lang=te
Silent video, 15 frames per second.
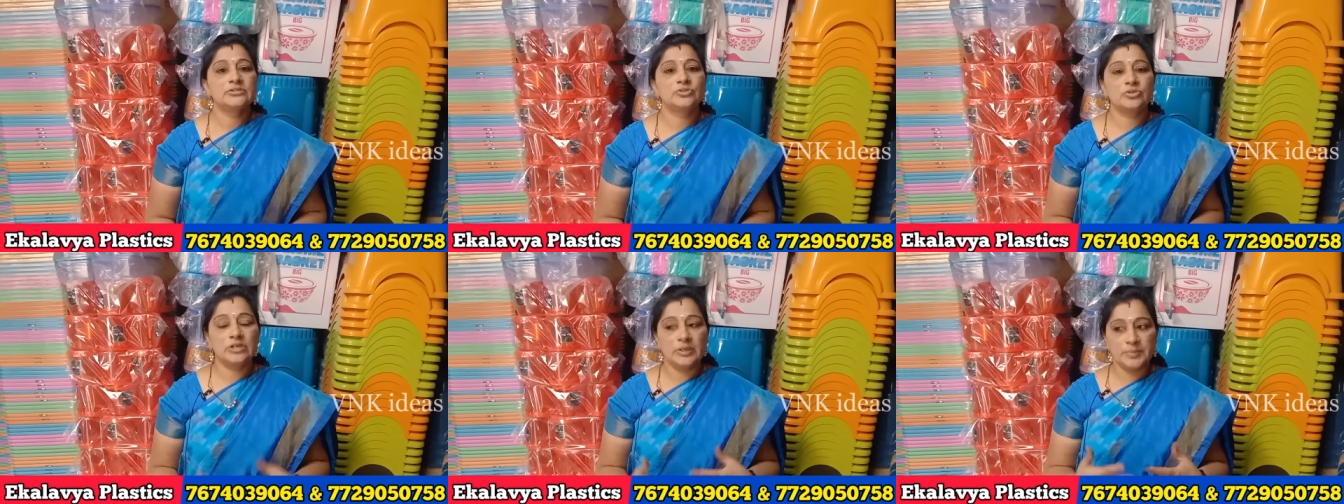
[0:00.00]

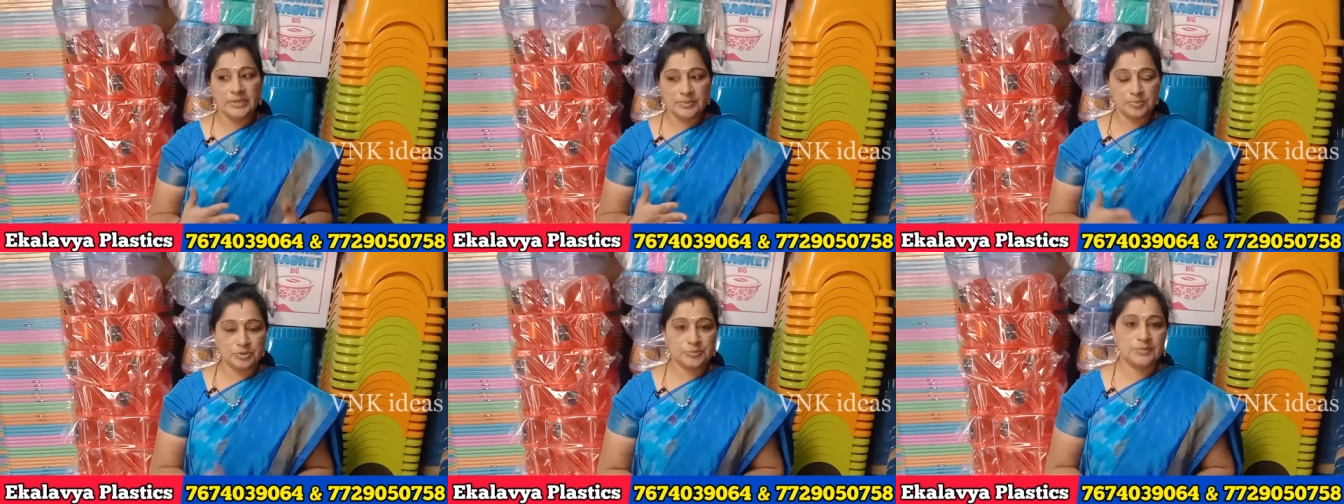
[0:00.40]
సో నా
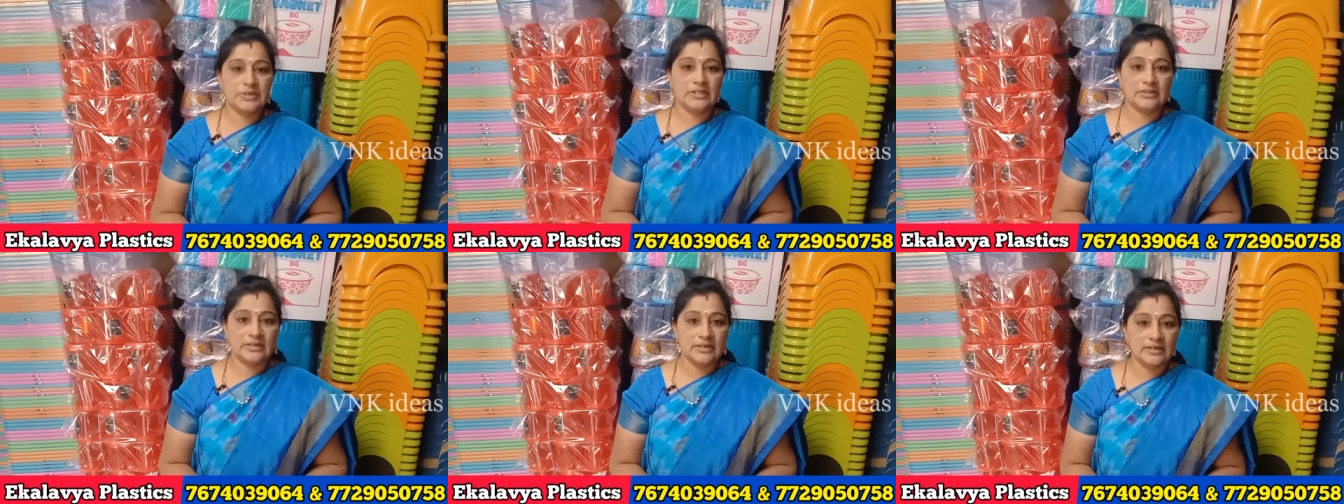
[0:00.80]
పేరు
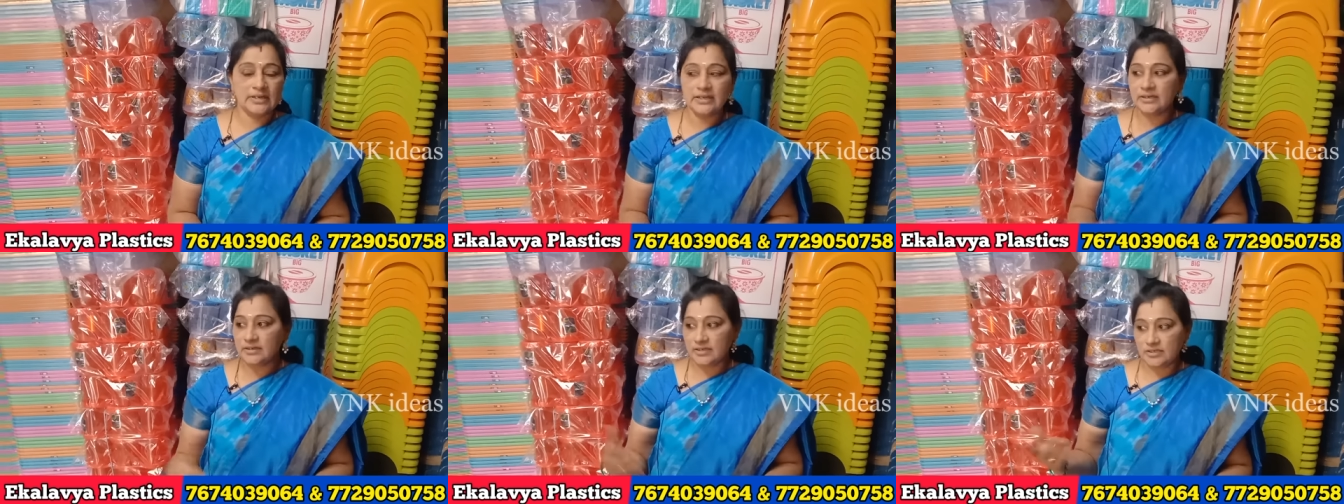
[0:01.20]
పుష్పలత
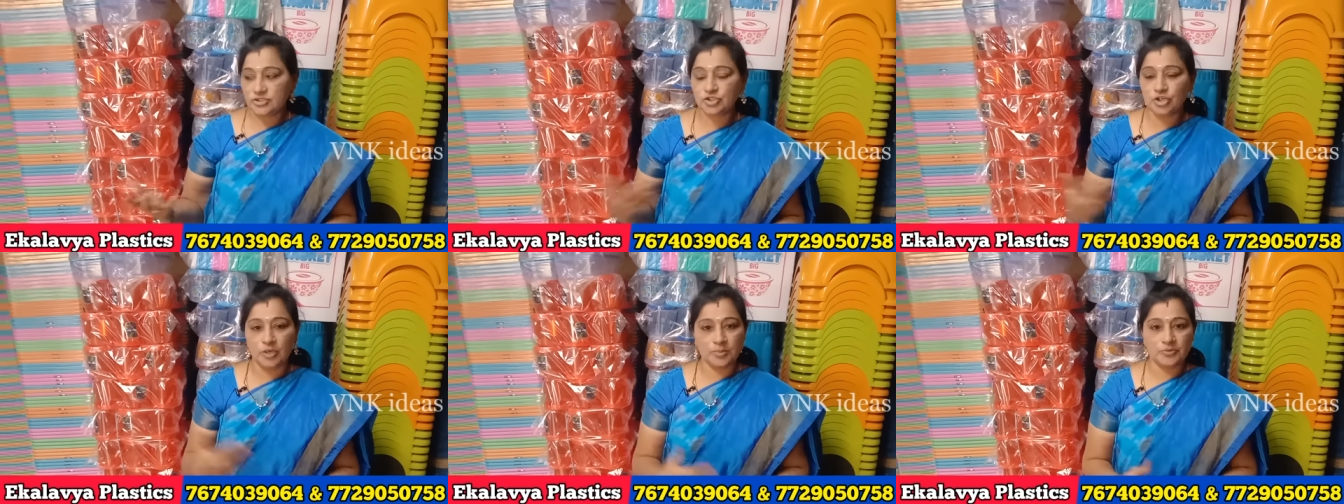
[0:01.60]
అండి
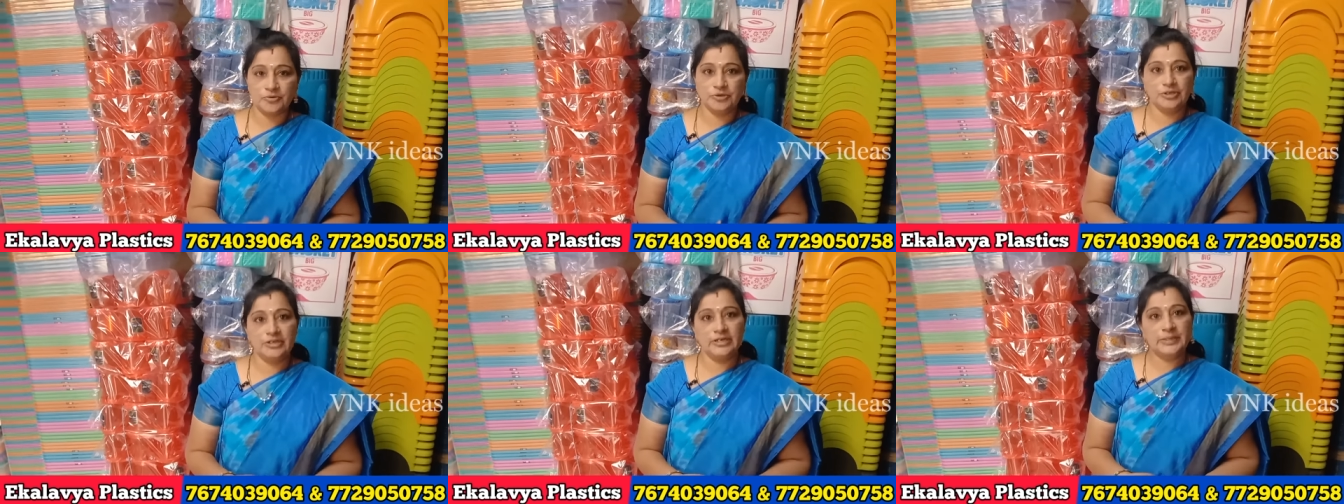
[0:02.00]
నేను షాప్
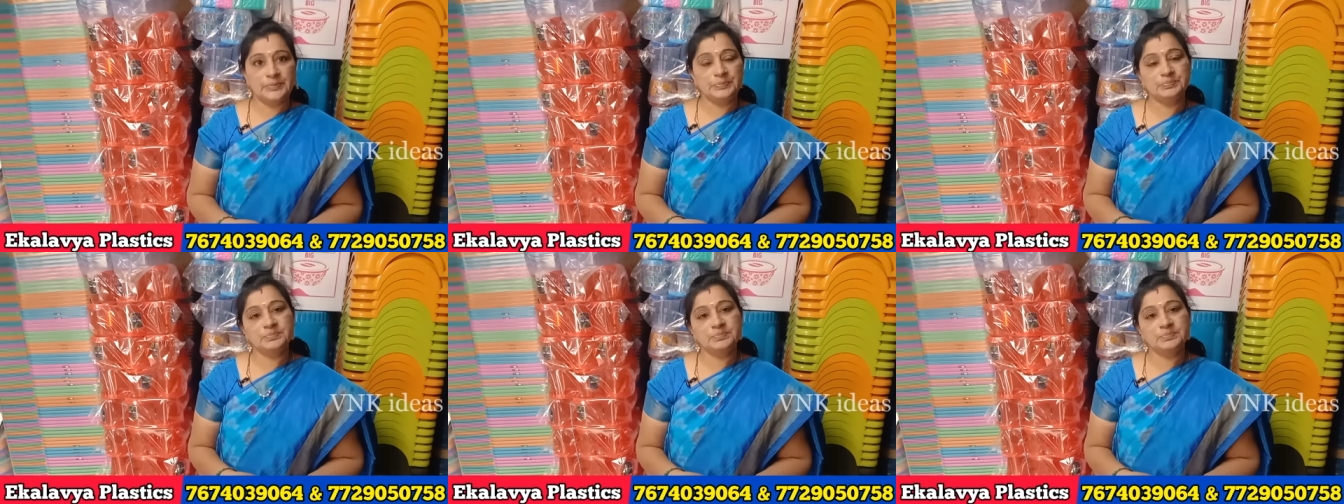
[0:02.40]
ఓనర్ని